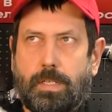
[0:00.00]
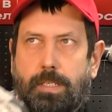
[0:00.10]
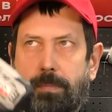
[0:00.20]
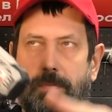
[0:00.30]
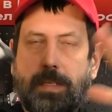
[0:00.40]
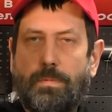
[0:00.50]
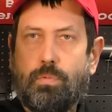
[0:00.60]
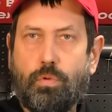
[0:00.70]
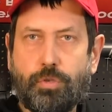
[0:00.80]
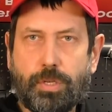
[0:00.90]
если мы
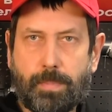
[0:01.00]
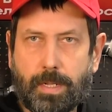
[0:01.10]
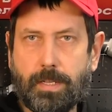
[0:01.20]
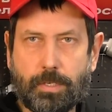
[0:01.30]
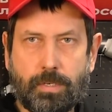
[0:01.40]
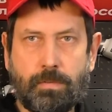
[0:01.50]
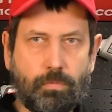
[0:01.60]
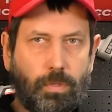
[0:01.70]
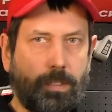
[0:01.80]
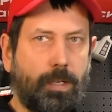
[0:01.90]
возьмем общие продажи,
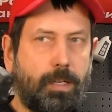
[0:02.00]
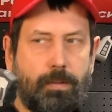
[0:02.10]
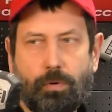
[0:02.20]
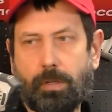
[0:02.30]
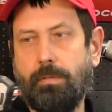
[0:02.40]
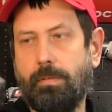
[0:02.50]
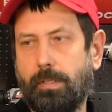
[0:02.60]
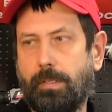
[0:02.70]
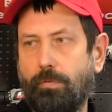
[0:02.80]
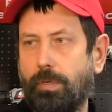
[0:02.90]
вот этот гайковерт
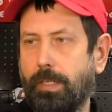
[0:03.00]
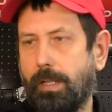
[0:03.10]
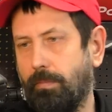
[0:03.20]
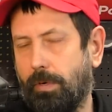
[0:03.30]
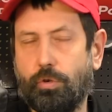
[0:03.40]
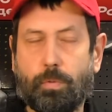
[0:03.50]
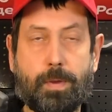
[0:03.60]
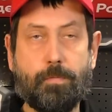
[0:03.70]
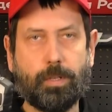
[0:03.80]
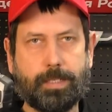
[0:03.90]
довольно-таки нормально,
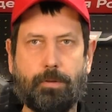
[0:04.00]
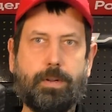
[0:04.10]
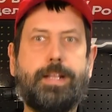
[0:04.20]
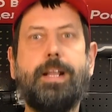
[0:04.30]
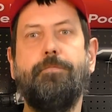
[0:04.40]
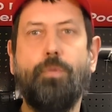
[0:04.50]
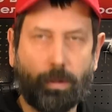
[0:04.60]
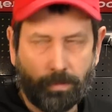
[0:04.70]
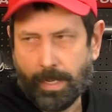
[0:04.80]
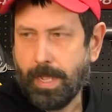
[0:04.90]
шуруповерт сказал,
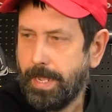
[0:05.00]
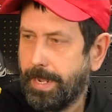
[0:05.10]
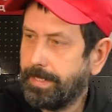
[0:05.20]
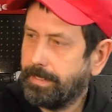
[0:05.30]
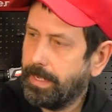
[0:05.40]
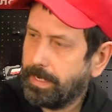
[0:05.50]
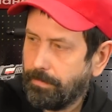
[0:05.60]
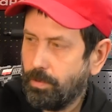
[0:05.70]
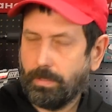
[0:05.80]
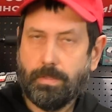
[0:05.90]
гайковерт, этот
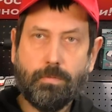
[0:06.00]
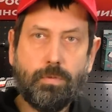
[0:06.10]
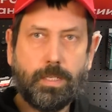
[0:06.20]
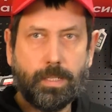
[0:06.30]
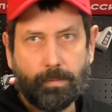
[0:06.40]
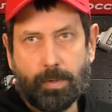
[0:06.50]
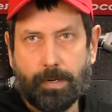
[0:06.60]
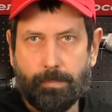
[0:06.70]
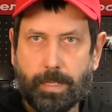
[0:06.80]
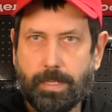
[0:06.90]
гайковерт довольно-таки
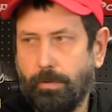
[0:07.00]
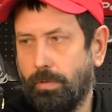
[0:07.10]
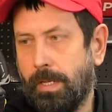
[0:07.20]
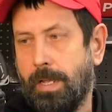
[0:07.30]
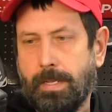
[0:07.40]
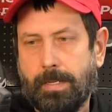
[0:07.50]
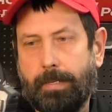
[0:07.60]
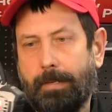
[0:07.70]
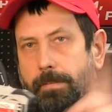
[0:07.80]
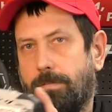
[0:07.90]
нормально продается.
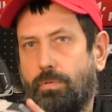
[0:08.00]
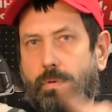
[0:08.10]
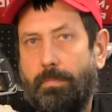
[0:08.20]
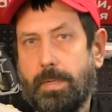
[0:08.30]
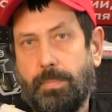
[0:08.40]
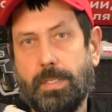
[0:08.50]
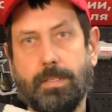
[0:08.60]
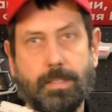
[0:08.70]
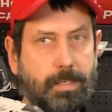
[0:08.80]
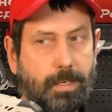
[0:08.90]
А, кто
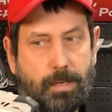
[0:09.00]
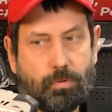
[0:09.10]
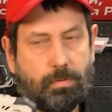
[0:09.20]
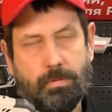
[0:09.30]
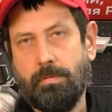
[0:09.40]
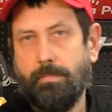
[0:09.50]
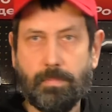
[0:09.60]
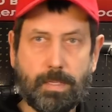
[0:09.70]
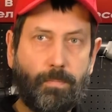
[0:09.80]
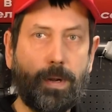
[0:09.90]
подписан на телегу,
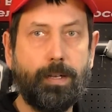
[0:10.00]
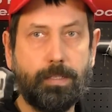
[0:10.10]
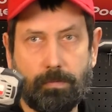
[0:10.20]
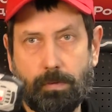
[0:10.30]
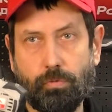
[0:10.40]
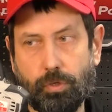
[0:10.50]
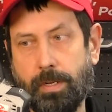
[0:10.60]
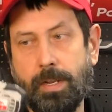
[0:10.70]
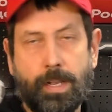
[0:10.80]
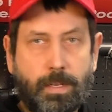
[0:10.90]
мы там показывали
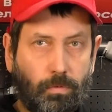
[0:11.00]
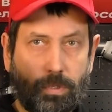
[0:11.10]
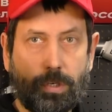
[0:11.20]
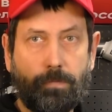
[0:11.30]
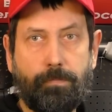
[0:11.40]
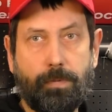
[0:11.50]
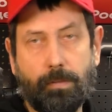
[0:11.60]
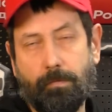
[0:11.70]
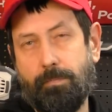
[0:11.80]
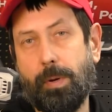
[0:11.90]
уже. Он даже в,
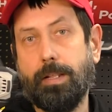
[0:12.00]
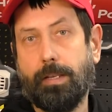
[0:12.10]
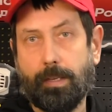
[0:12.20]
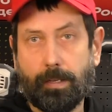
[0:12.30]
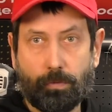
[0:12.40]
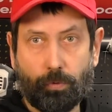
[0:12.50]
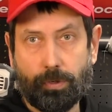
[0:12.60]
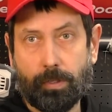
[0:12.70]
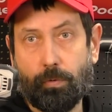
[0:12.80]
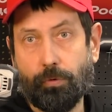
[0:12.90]
этом, в прадике
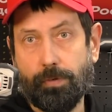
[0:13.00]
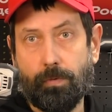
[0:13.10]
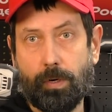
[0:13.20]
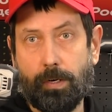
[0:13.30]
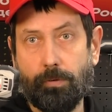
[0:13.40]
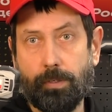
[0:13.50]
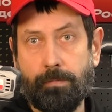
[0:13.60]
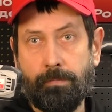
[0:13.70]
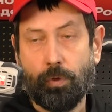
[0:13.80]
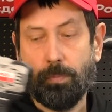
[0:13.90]
раскруч... откручивал
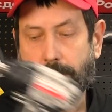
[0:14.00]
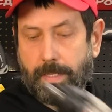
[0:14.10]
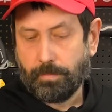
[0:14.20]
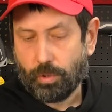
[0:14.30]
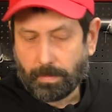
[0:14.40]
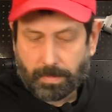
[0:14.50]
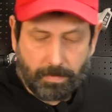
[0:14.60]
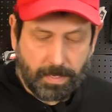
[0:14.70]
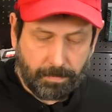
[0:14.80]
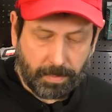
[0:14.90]
колеса. Но перед обзором
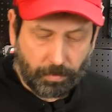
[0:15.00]
давайте